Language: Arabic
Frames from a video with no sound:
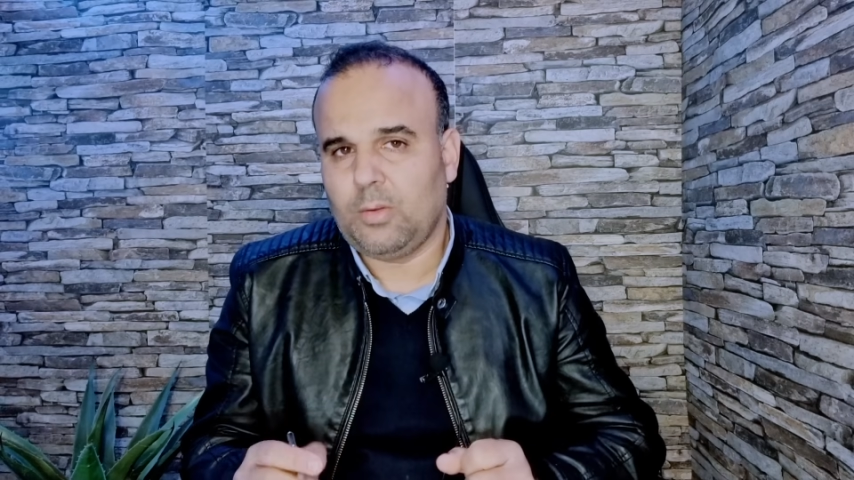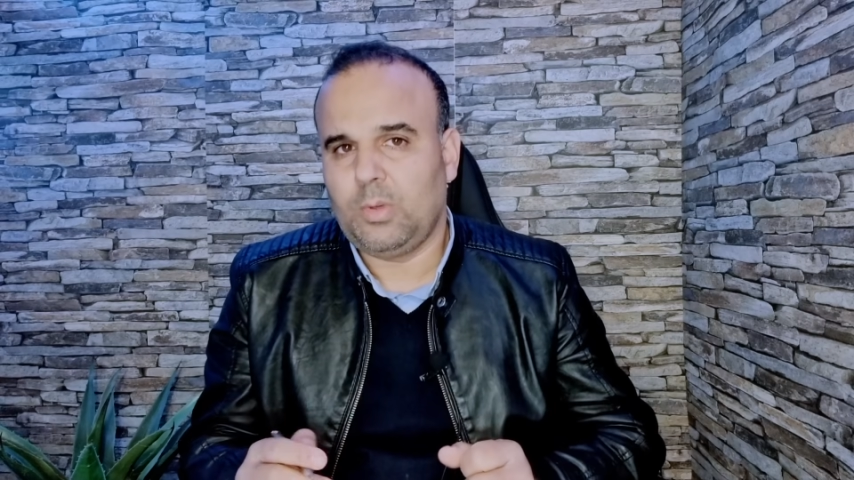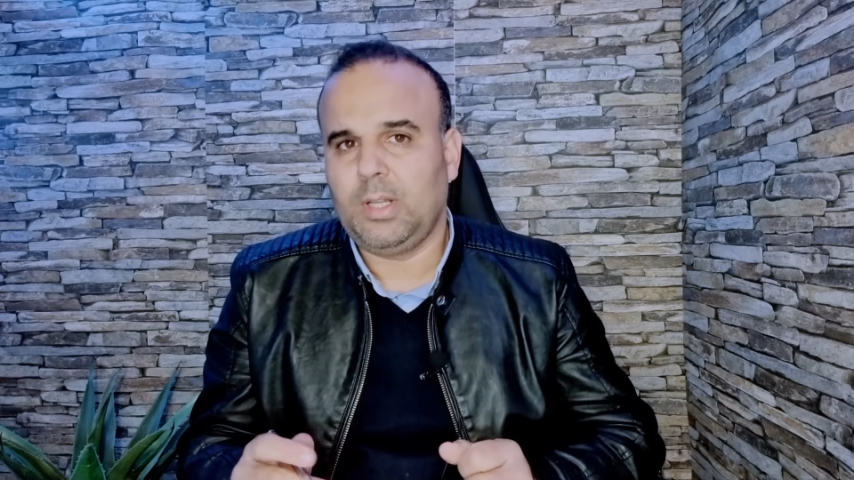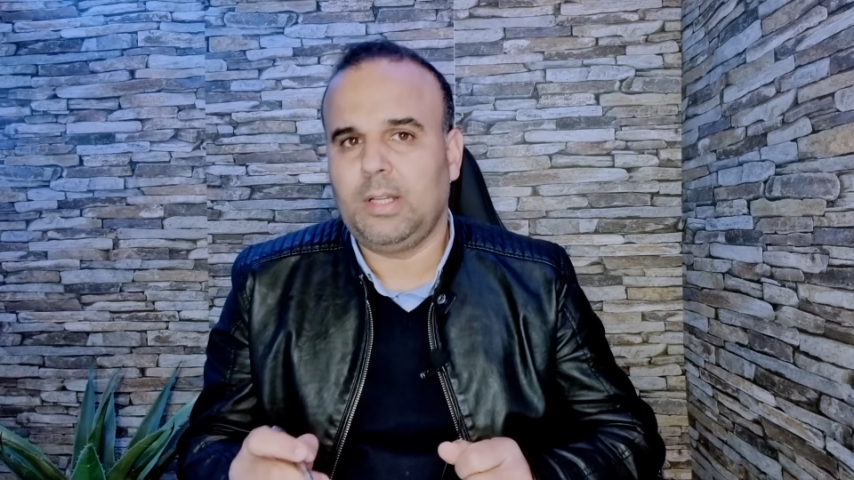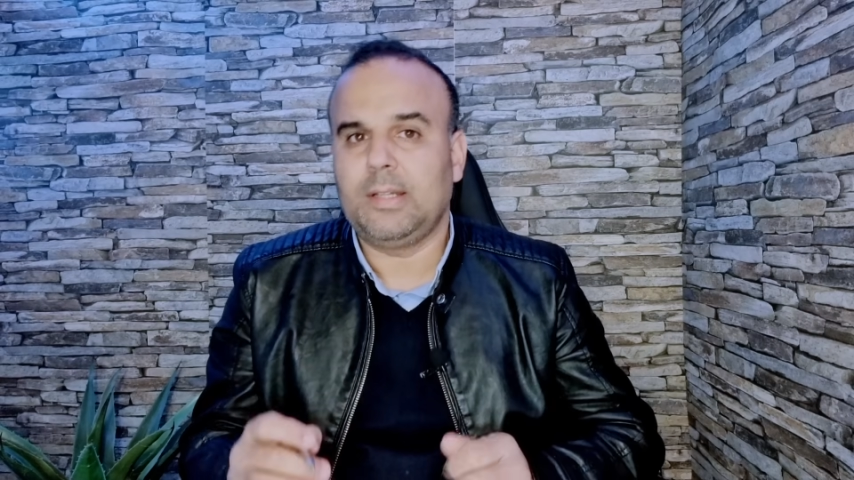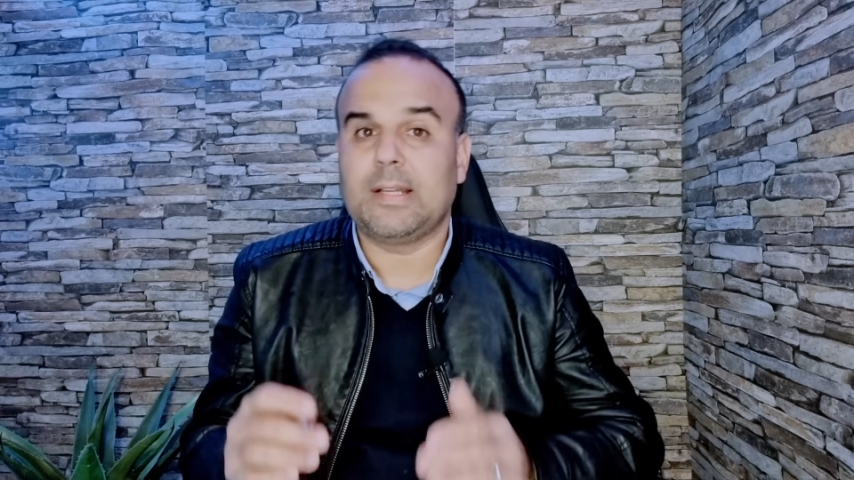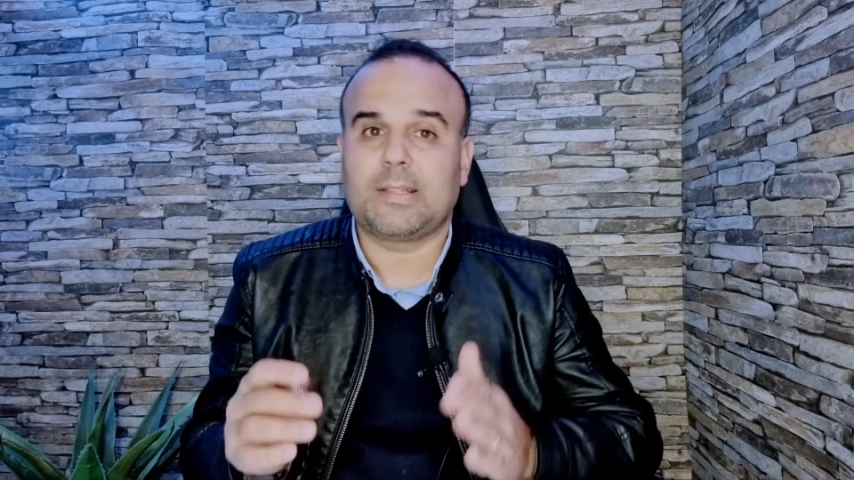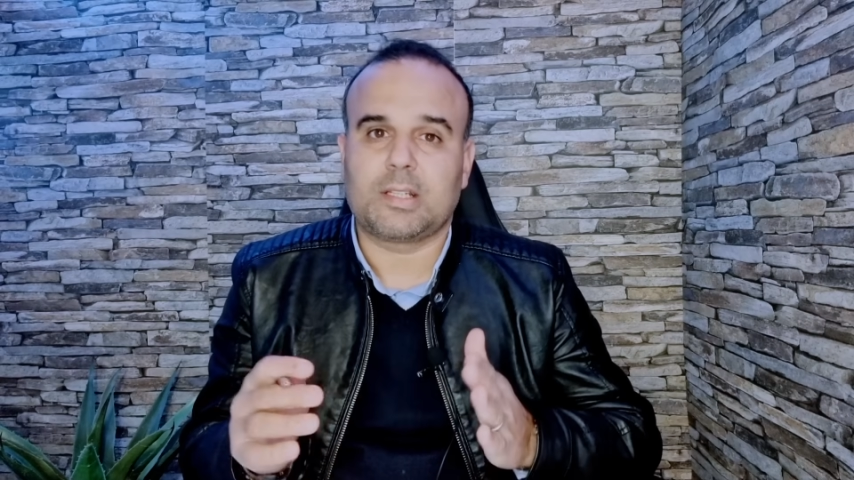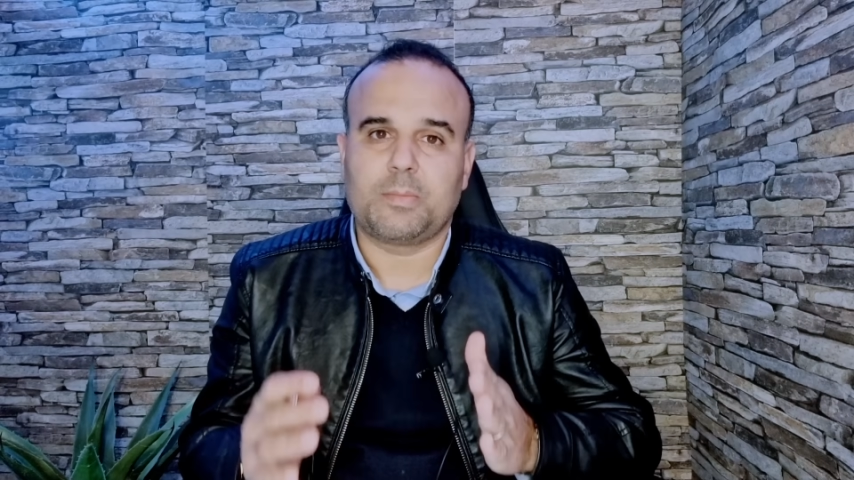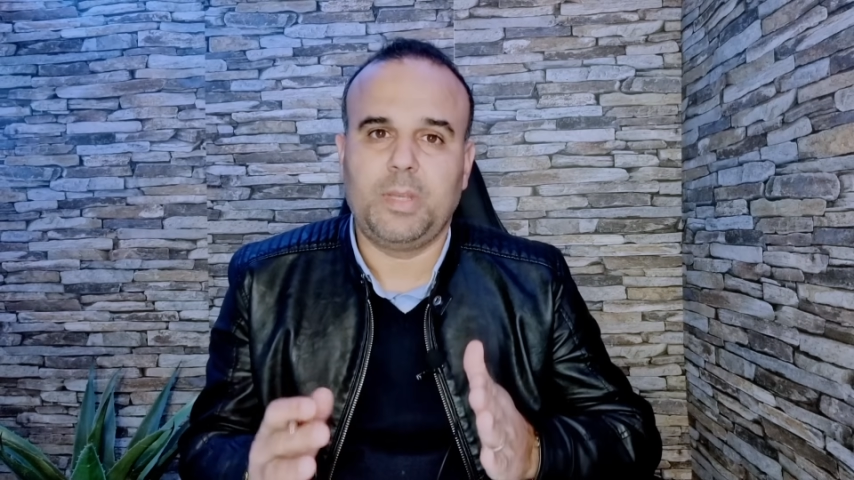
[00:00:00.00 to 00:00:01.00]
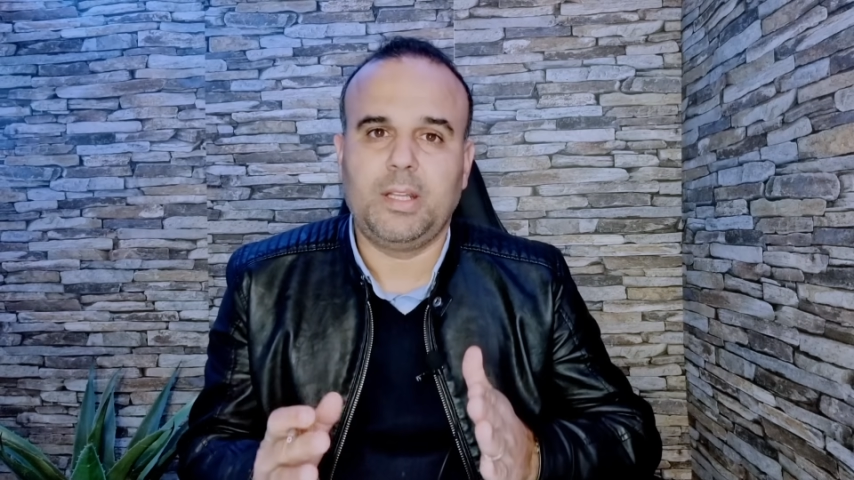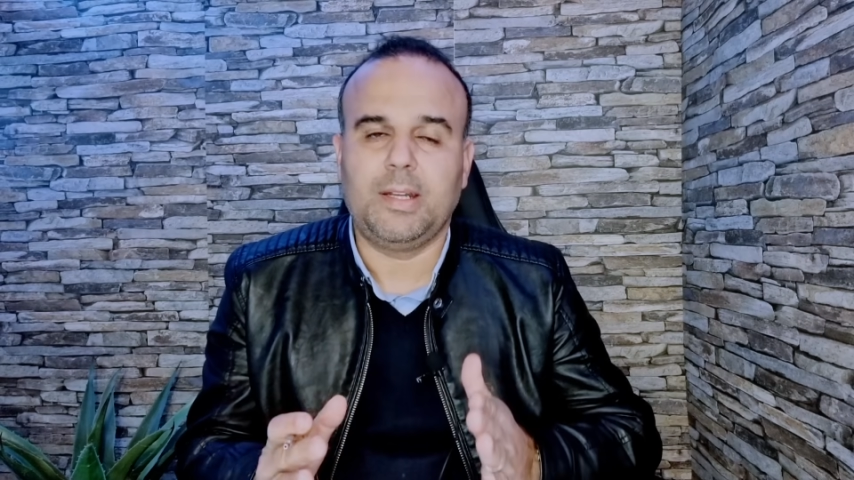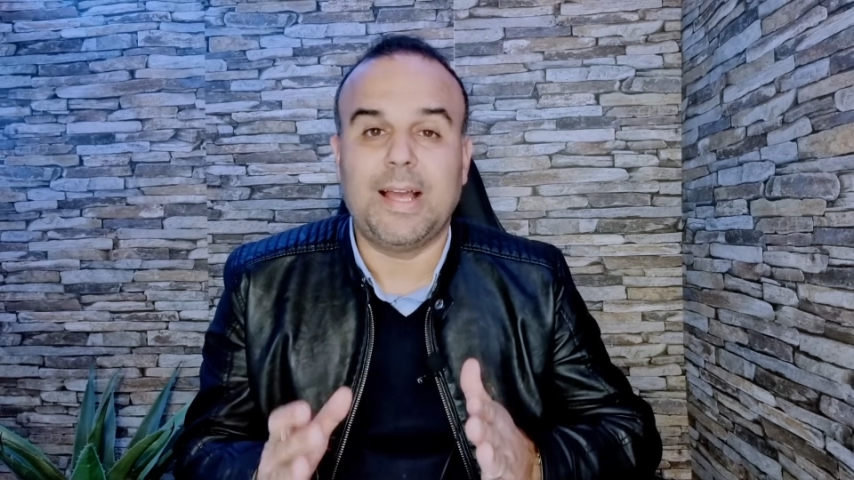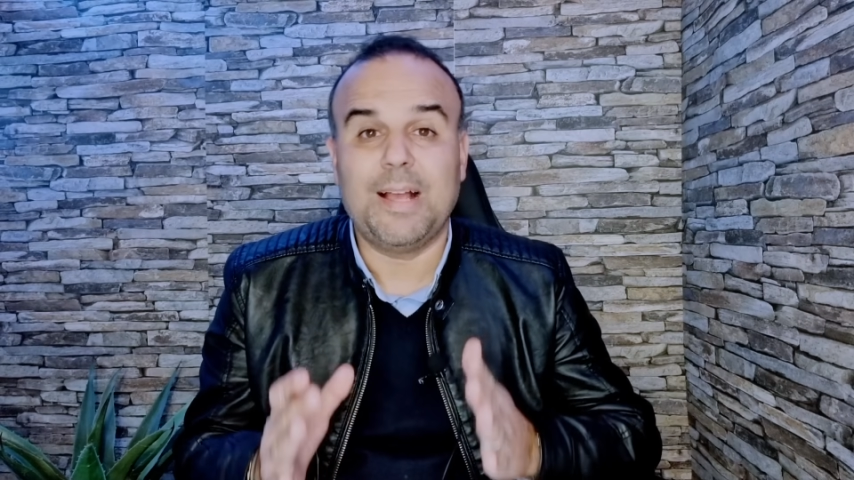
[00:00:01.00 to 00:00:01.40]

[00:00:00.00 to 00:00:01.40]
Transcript: واللي اعلنت رسميا على